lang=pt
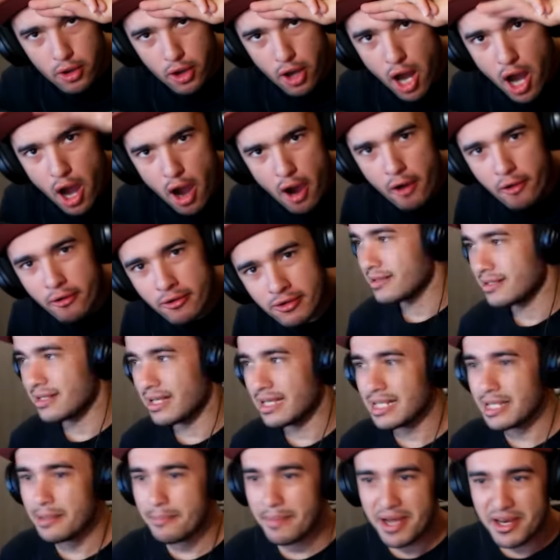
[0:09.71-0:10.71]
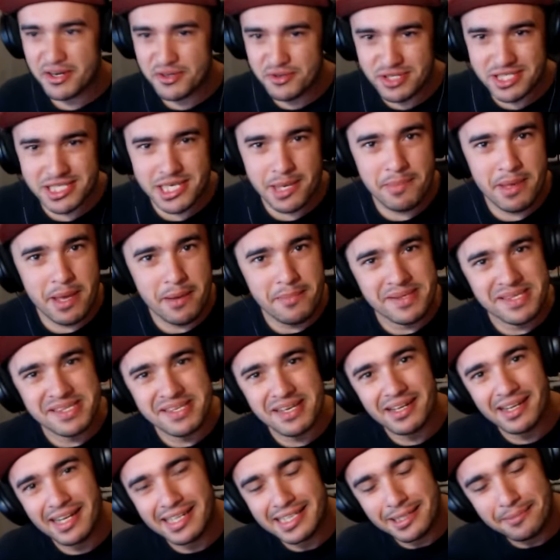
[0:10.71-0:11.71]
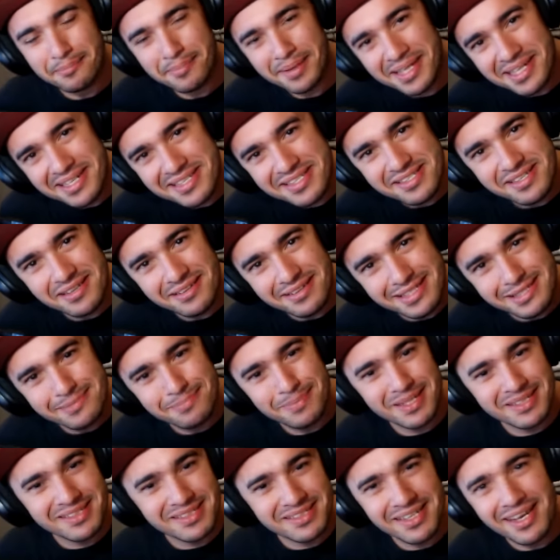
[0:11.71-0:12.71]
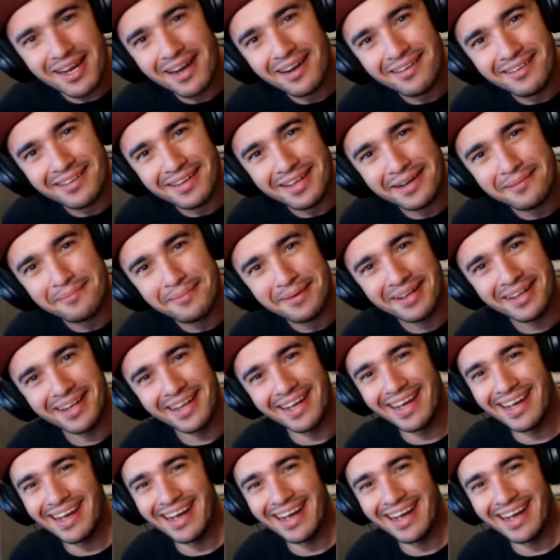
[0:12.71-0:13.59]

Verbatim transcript: Oh! Nada mais justo que minha bicicleta parecer especial, né, mano?